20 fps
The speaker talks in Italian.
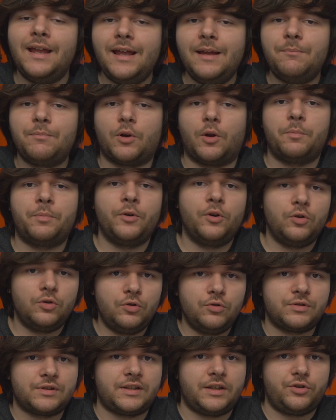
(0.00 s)
è proprio
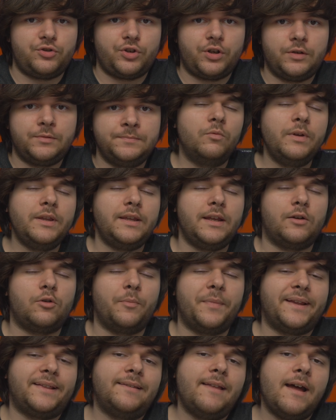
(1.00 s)
l'ossigeno. Quindi
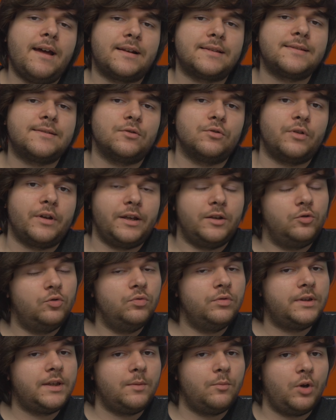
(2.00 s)
come terzo ed
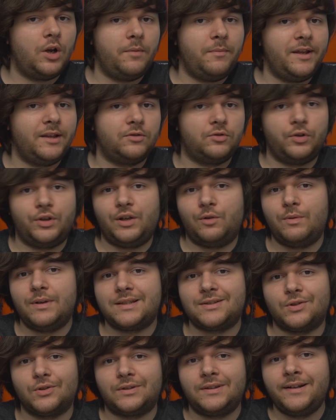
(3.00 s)
ultimo elemento di
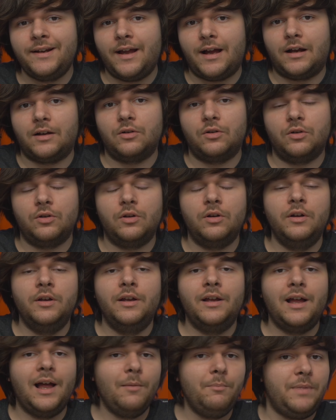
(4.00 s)
questo triangolo
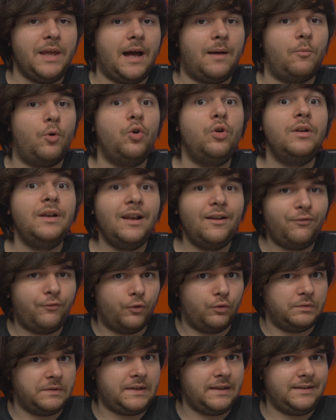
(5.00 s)
abbiamo la
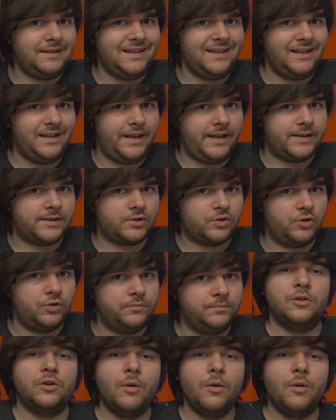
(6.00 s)
fonte di innesco.